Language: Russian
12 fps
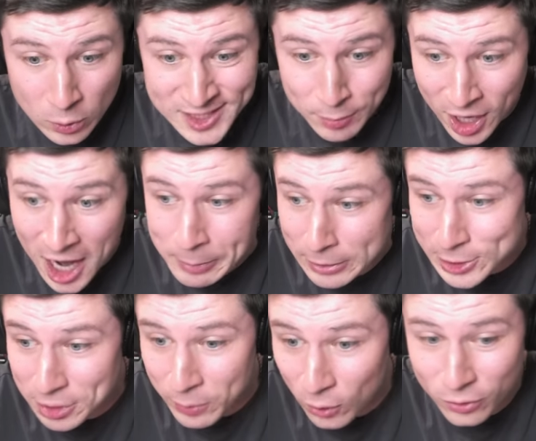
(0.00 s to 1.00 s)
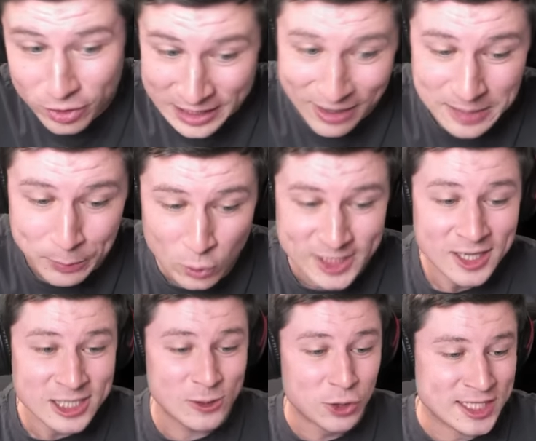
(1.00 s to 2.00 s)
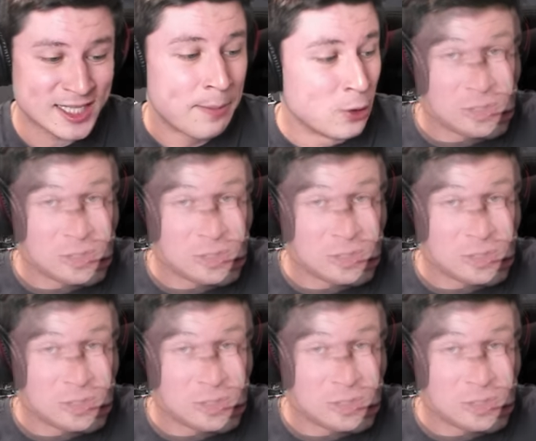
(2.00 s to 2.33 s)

Плюс самурай, плюс 100 добро. Ну, давайте плюс 130к.